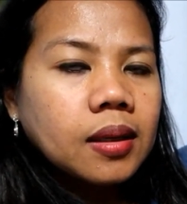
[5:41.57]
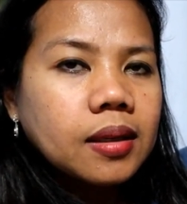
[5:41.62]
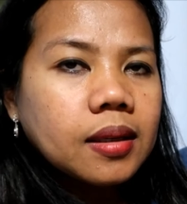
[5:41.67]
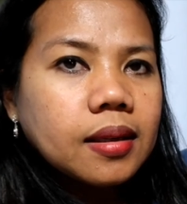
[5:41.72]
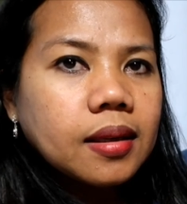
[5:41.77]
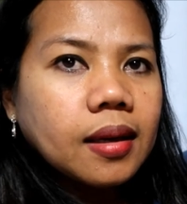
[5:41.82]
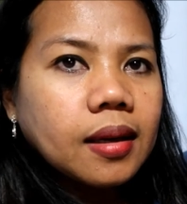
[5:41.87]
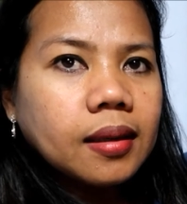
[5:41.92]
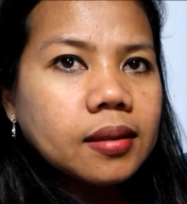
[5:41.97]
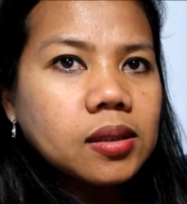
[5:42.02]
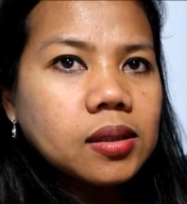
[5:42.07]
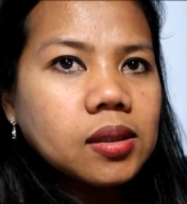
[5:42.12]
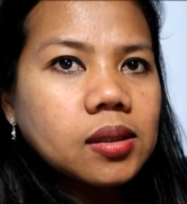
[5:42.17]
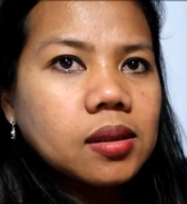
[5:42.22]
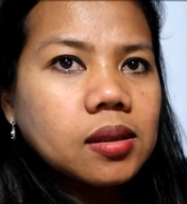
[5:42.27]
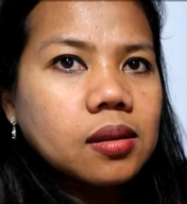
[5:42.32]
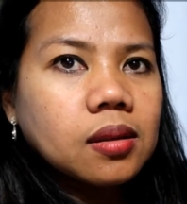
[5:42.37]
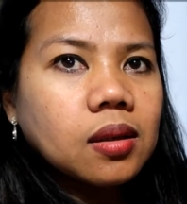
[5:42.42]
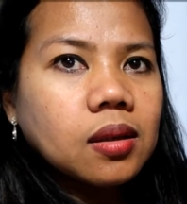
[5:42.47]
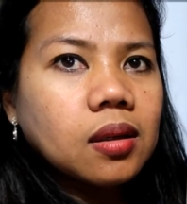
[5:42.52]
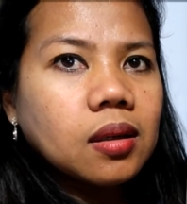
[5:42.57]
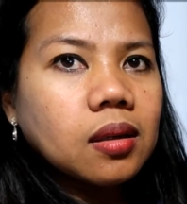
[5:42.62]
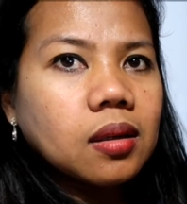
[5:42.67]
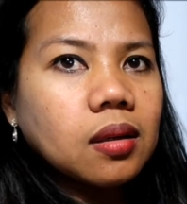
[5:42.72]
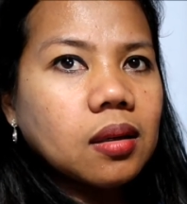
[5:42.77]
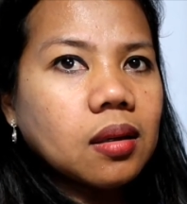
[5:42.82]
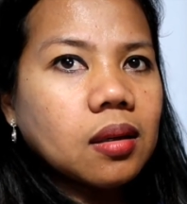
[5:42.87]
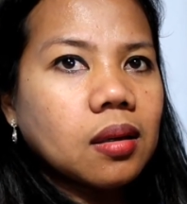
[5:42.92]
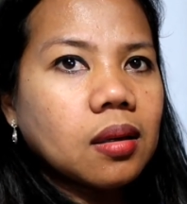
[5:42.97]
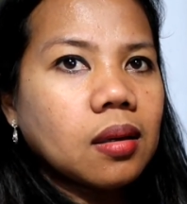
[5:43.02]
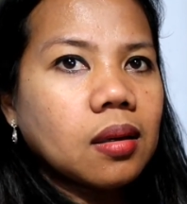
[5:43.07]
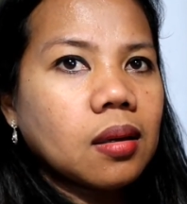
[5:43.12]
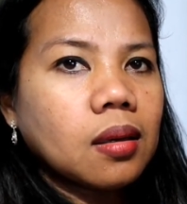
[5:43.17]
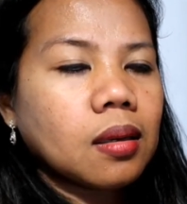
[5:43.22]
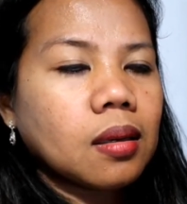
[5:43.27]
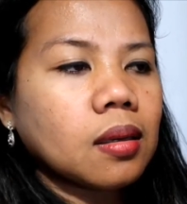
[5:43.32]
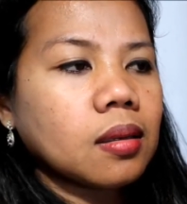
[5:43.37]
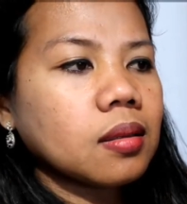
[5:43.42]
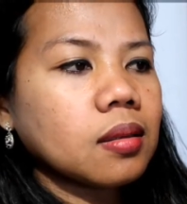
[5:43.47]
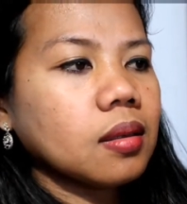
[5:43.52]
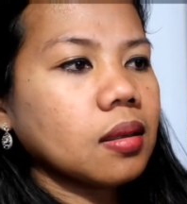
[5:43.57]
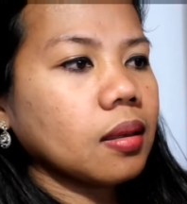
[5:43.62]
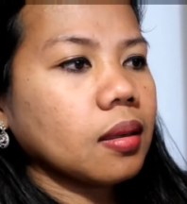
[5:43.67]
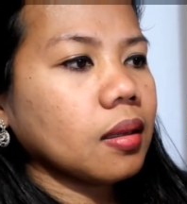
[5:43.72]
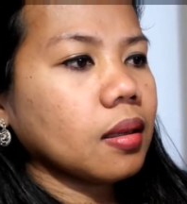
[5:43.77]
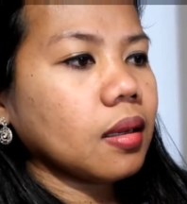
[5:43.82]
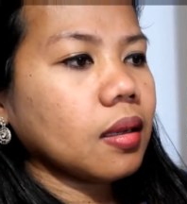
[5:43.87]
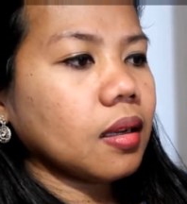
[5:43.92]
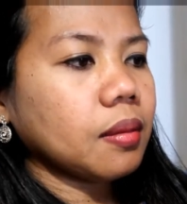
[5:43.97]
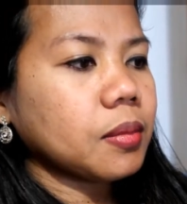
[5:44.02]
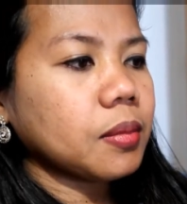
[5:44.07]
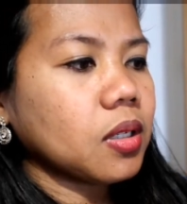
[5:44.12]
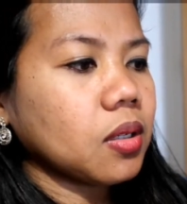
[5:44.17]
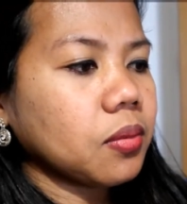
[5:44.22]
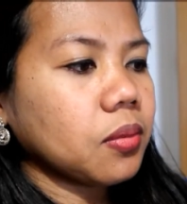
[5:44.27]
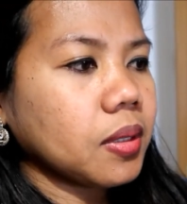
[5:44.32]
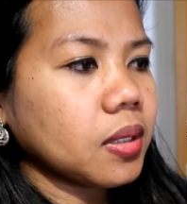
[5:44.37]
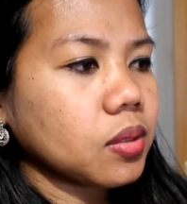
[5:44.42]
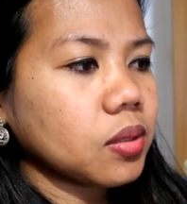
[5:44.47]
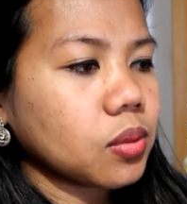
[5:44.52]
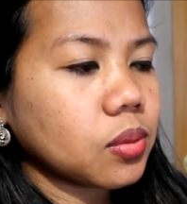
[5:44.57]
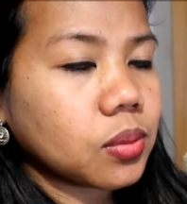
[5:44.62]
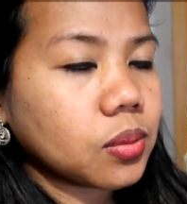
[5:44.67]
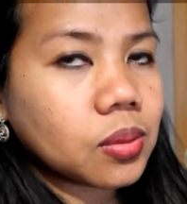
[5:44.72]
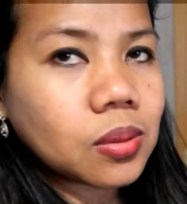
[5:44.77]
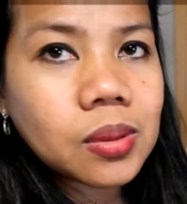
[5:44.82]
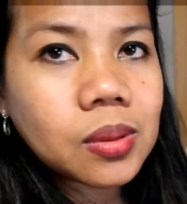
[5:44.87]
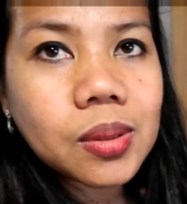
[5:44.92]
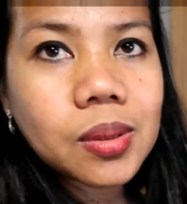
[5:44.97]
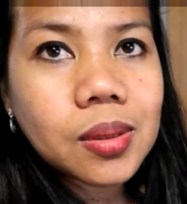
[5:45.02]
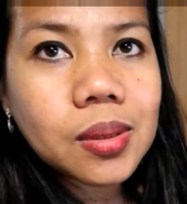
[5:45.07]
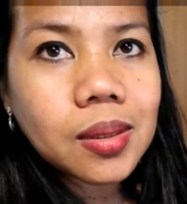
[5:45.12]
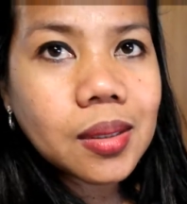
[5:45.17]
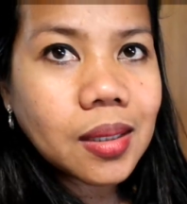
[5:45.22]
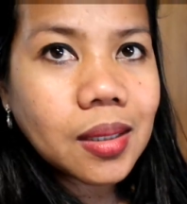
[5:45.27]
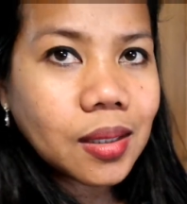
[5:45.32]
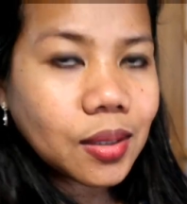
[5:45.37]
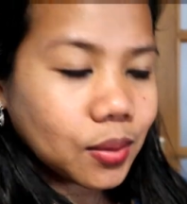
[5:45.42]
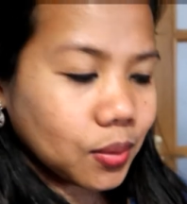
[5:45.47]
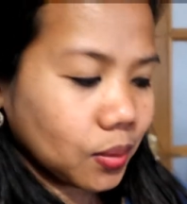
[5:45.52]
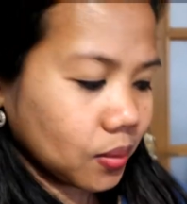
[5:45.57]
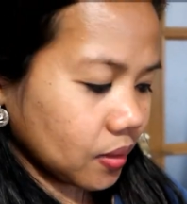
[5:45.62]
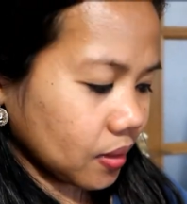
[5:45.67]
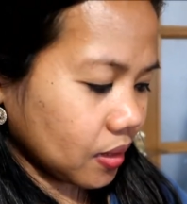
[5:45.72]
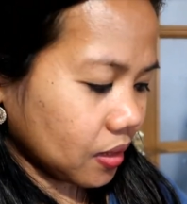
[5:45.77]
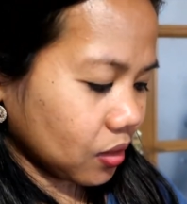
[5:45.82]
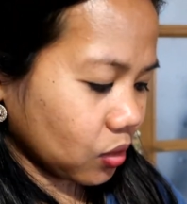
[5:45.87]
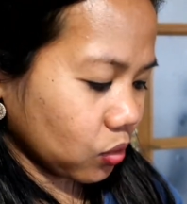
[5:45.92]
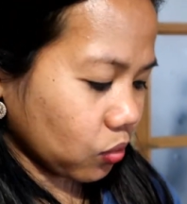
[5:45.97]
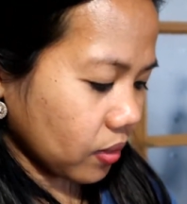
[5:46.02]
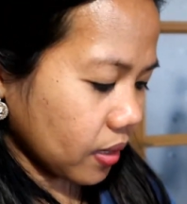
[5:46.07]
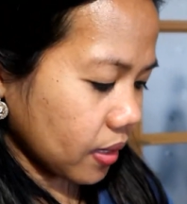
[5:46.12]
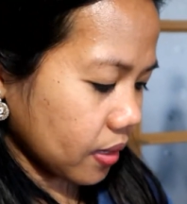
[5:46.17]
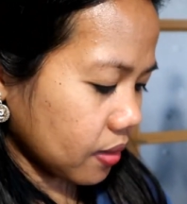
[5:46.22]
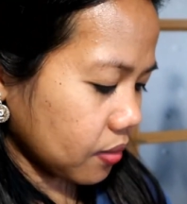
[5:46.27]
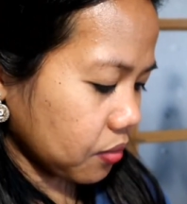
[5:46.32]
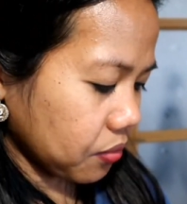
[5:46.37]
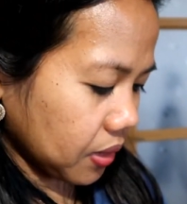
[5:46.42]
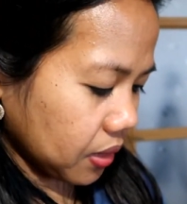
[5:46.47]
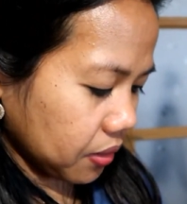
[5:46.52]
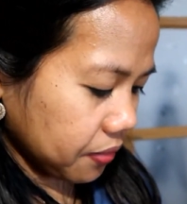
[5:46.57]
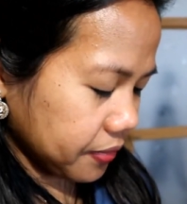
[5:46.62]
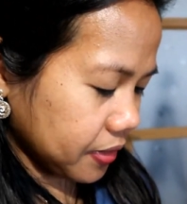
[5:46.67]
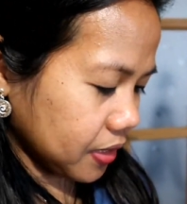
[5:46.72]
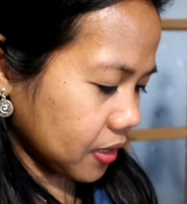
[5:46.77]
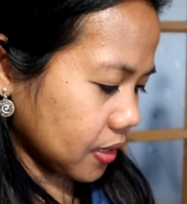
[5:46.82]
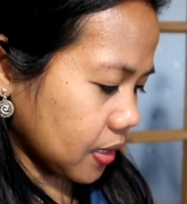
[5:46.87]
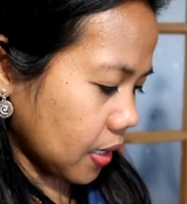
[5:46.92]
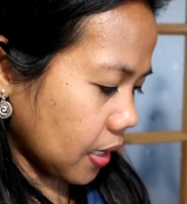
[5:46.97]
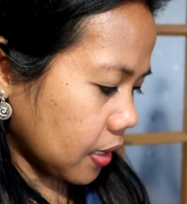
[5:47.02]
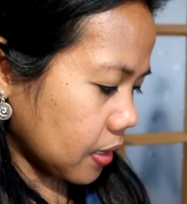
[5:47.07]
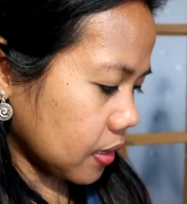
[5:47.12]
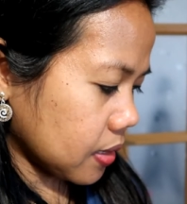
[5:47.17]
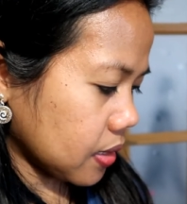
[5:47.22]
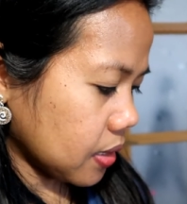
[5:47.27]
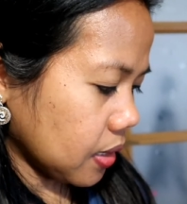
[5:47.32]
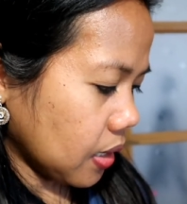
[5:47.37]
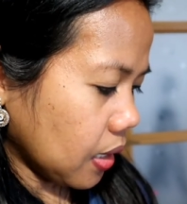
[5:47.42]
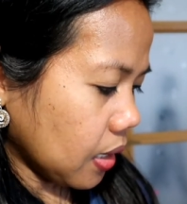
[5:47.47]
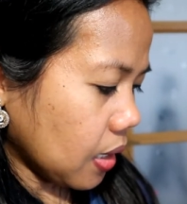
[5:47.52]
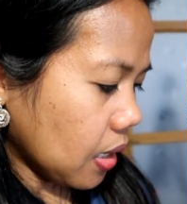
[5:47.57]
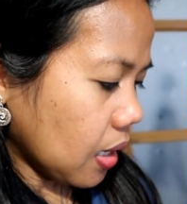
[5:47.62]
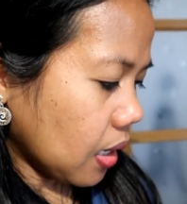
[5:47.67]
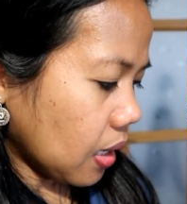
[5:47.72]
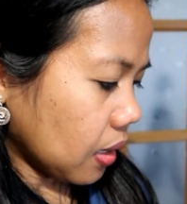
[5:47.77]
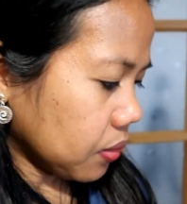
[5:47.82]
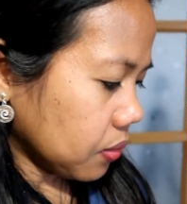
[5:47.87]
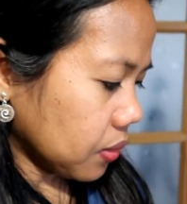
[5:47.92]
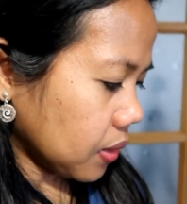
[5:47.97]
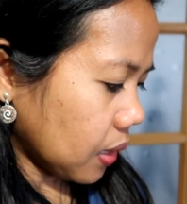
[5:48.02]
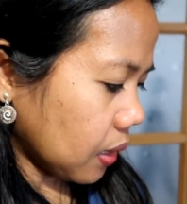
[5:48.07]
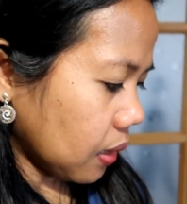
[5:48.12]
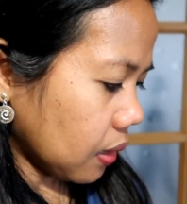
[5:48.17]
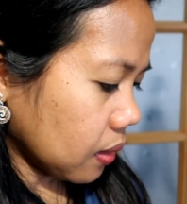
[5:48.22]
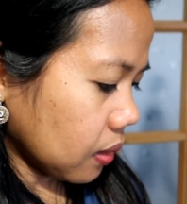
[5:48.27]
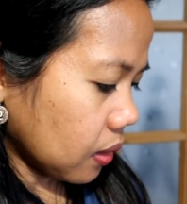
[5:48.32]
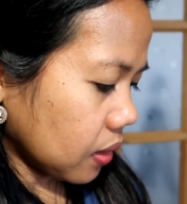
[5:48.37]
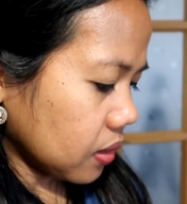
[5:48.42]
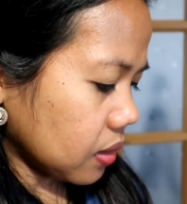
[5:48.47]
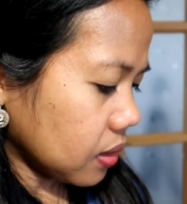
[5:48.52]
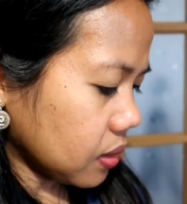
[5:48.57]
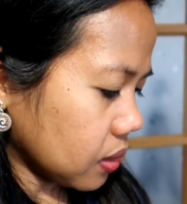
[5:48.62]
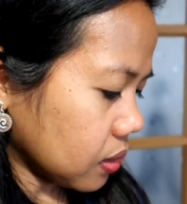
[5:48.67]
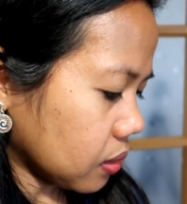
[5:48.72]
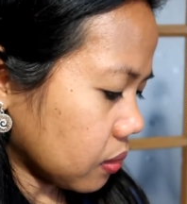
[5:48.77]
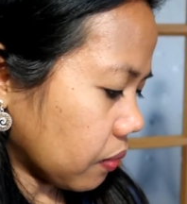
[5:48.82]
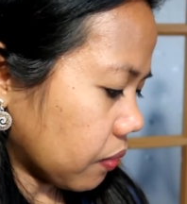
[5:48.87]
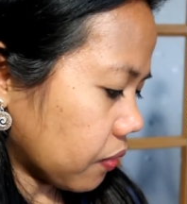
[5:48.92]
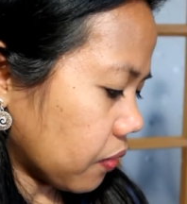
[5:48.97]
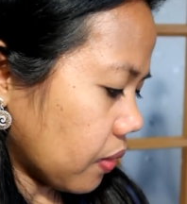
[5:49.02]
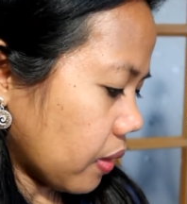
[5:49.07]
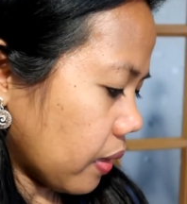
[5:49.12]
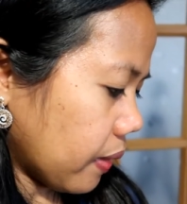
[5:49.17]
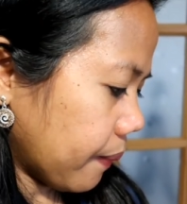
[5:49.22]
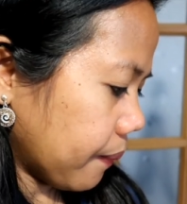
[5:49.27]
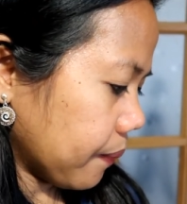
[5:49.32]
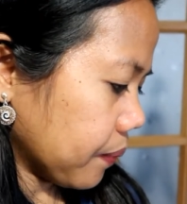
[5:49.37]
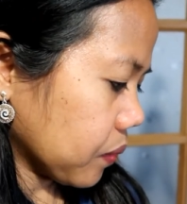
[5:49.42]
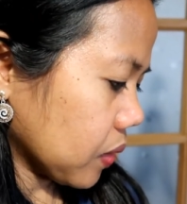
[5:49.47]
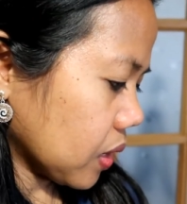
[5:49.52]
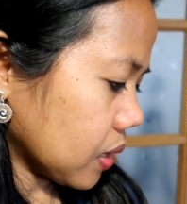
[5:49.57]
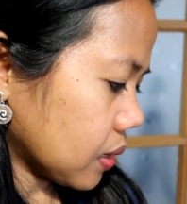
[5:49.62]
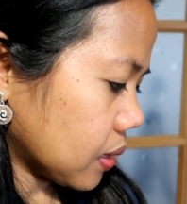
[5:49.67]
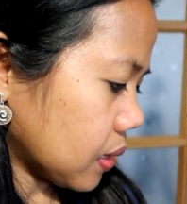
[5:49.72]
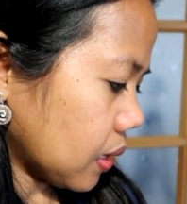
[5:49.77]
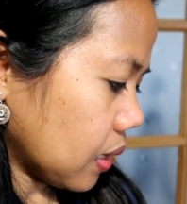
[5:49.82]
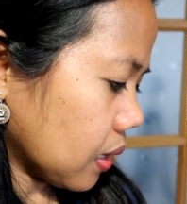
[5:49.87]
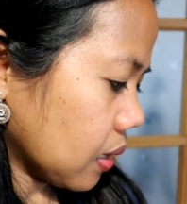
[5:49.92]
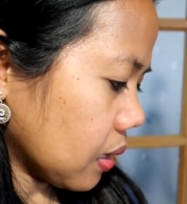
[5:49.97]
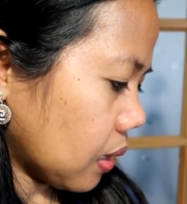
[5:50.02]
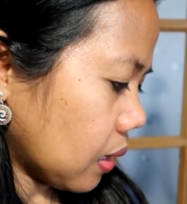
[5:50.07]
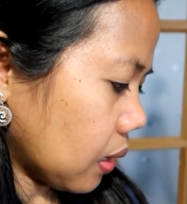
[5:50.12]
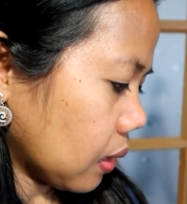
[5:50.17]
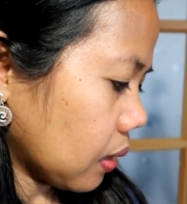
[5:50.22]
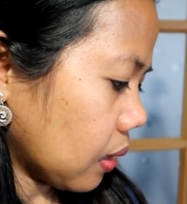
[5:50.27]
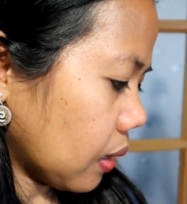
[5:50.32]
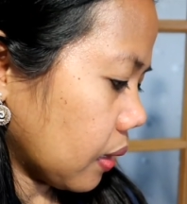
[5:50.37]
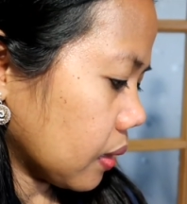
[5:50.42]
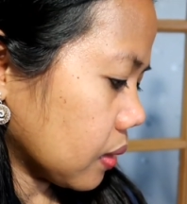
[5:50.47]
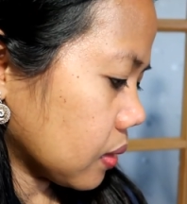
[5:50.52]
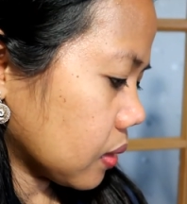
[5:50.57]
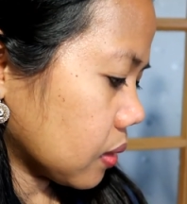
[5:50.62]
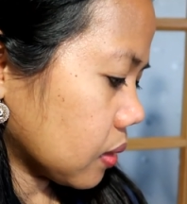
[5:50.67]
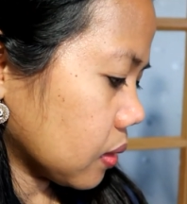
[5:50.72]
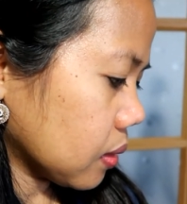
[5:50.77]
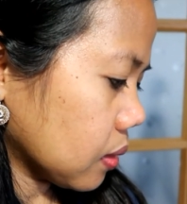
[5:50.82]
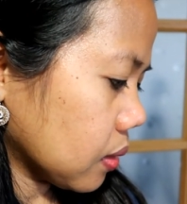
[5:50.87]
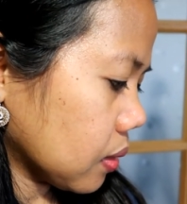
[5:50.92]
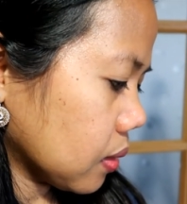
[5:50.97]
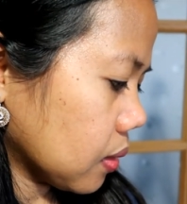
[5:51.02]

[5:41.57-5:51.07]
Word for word: Yes. And I'm going to cook this one one of these days ano na lang guys. This is from Senegal guys.